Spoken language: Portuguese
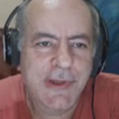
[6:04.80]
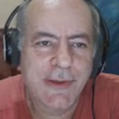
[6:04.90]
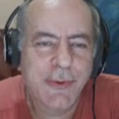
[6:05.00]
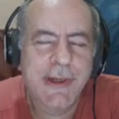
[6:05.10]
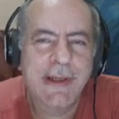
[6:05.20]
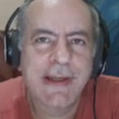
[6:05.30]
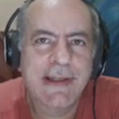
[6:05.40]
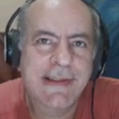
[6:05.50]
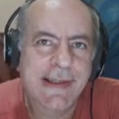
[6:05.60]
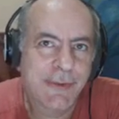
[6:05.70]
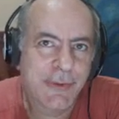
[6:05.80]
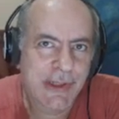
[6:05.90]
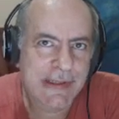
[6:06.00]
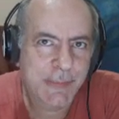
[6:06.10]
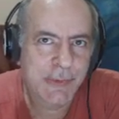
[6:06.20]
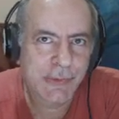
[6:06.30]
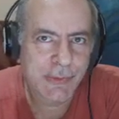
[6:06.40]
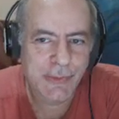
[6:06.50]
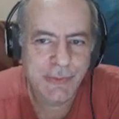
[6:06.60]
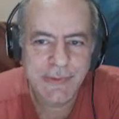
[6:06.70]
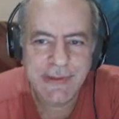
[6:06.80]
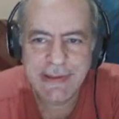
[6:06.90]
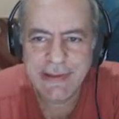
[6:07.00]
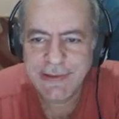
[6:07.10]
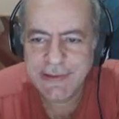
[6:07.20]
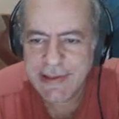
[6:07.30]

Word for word: ver agora a análise lá no chess.com e